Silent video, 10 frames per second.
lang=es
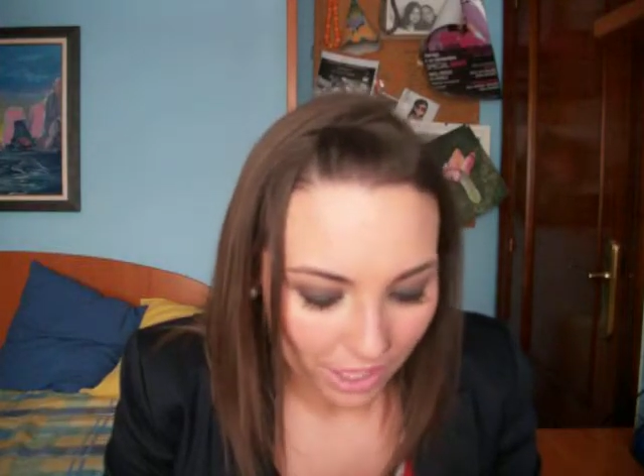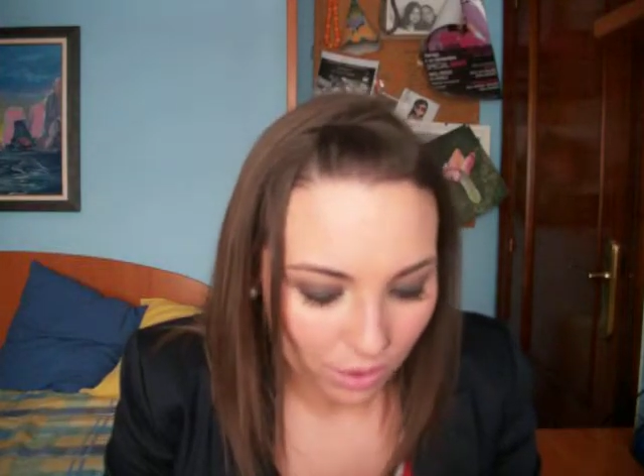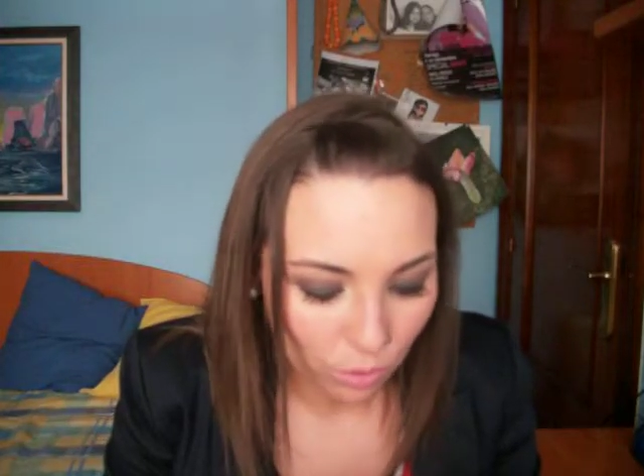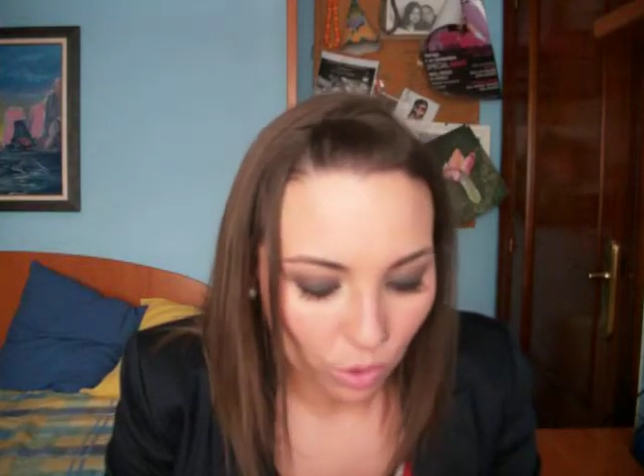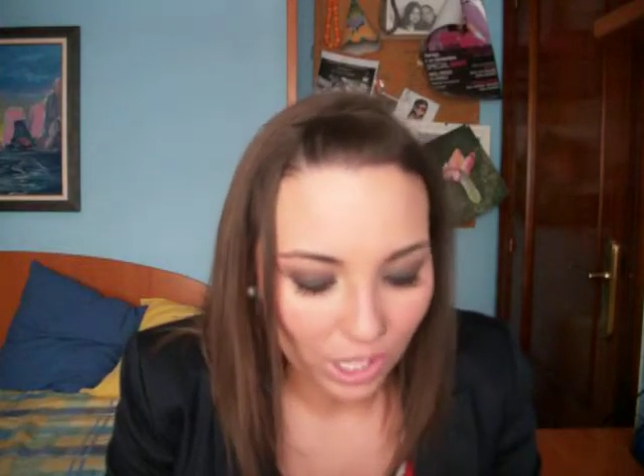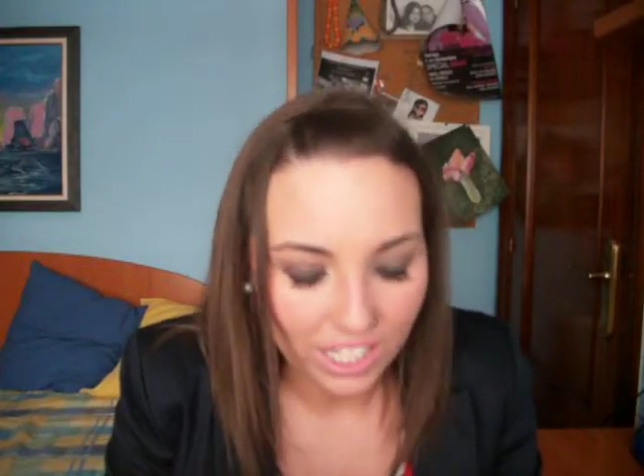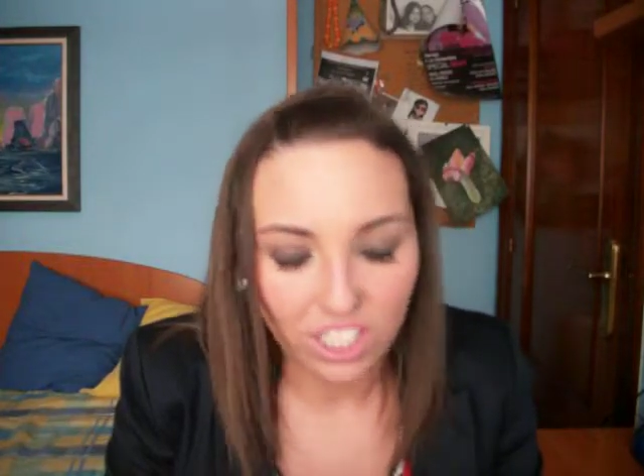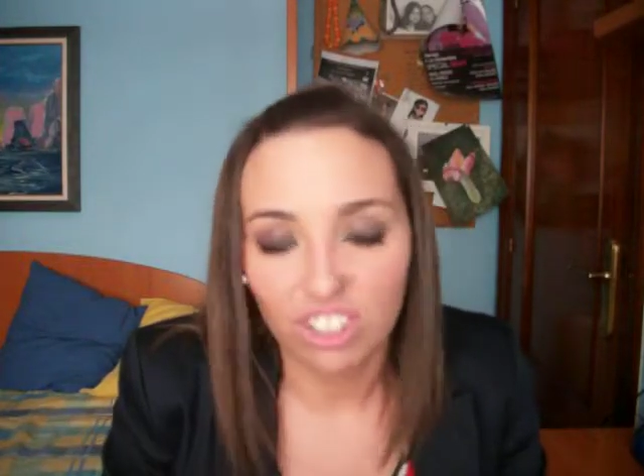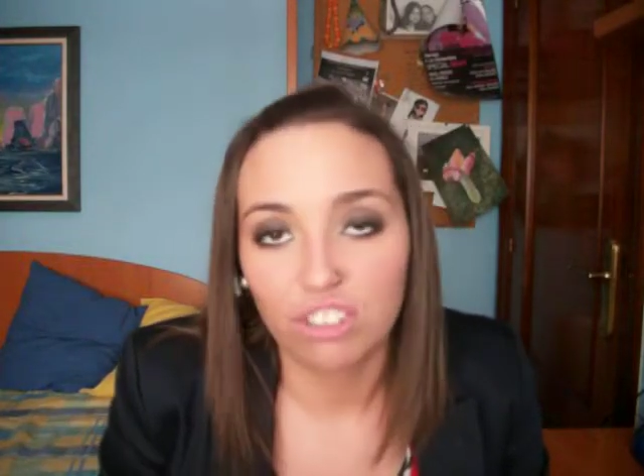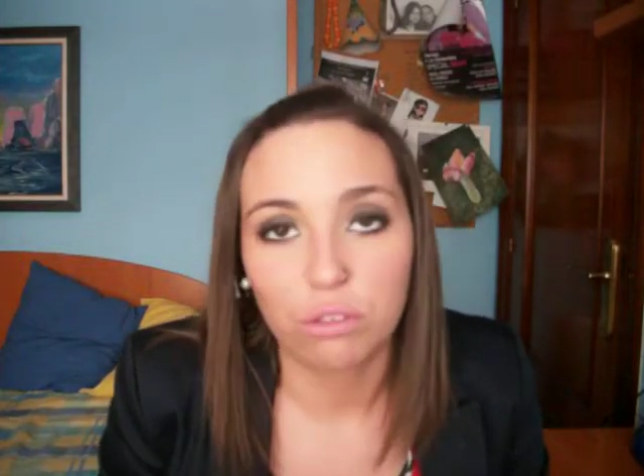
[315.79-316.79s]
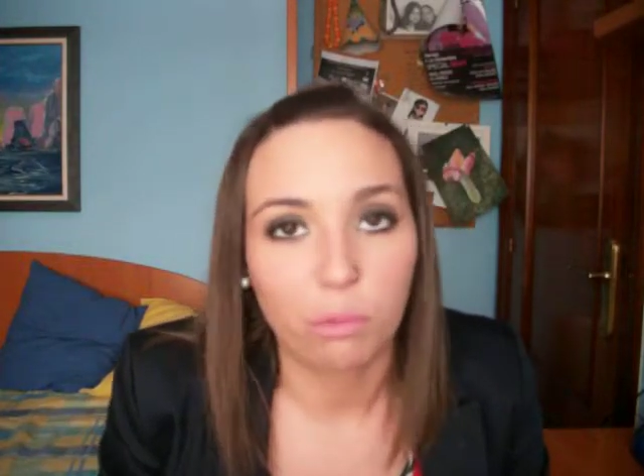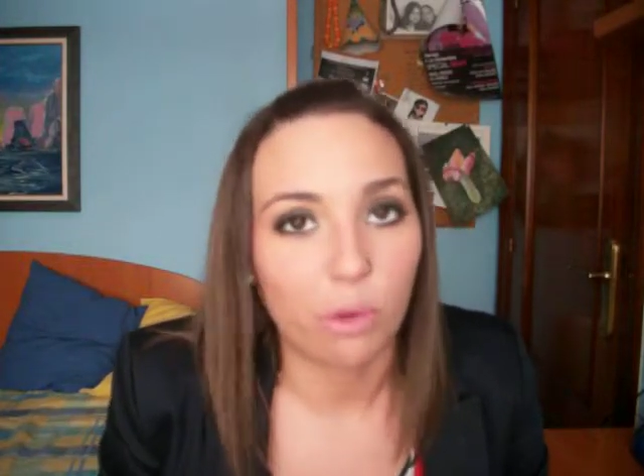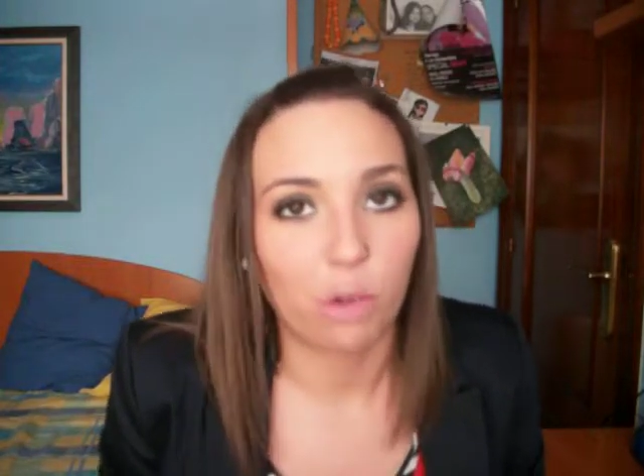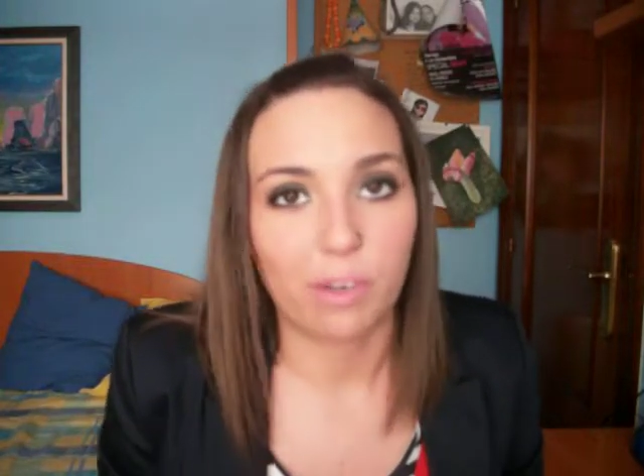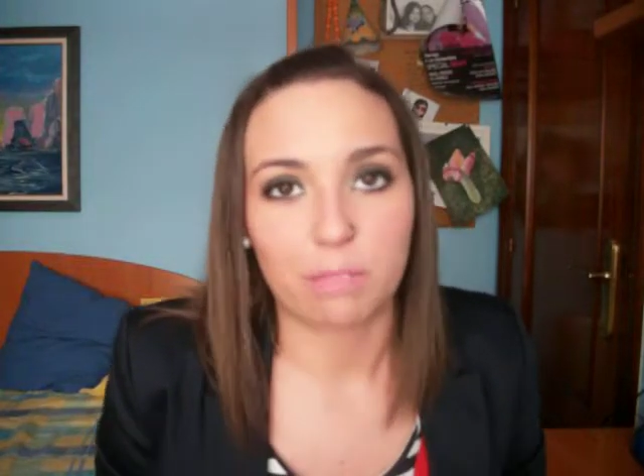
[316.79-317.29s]
un coralillo y uno un poco
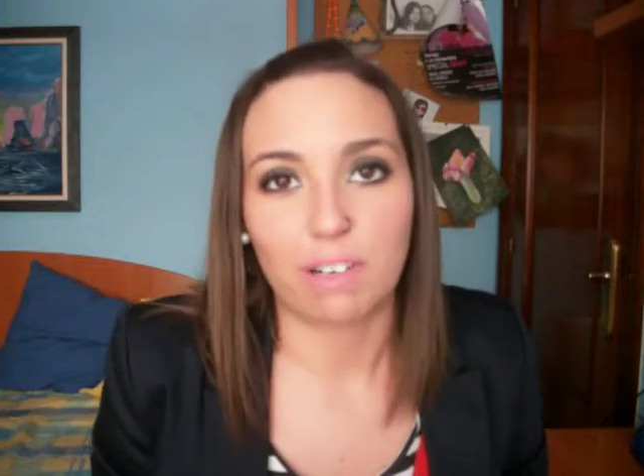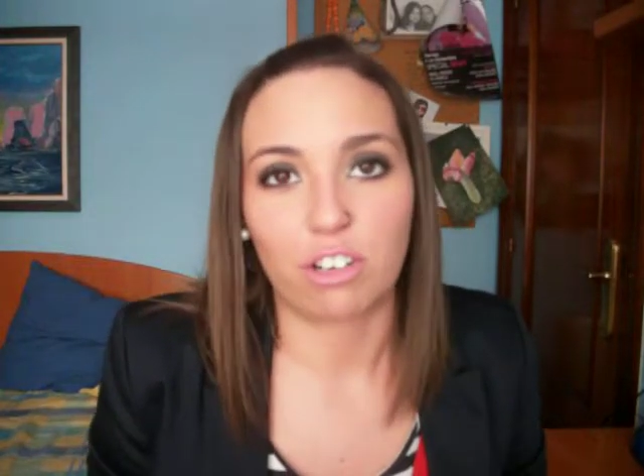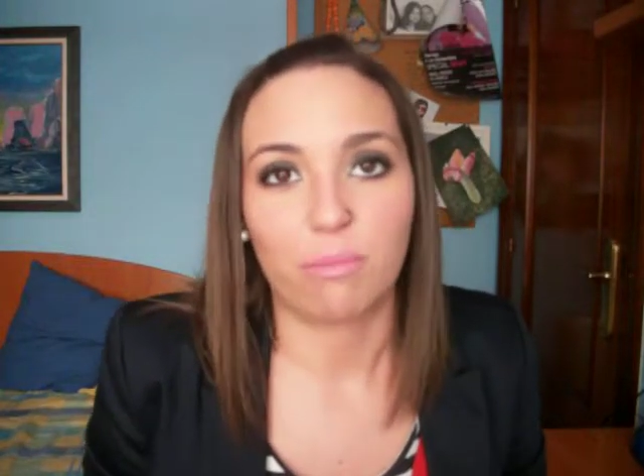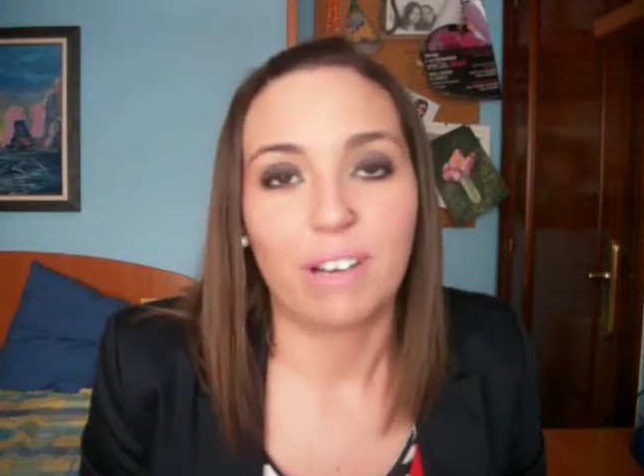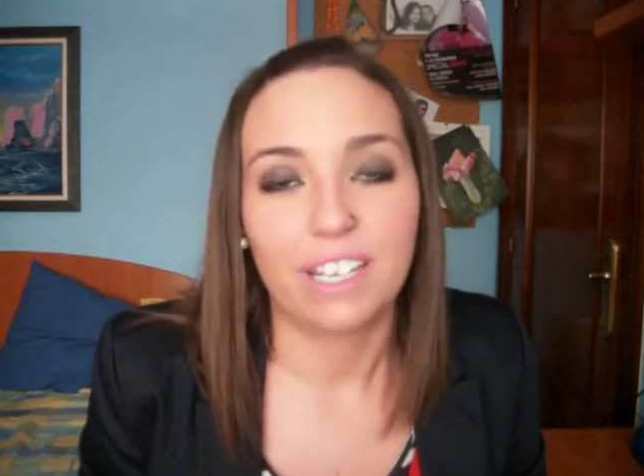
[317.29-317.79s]
más marrón, ¿vale?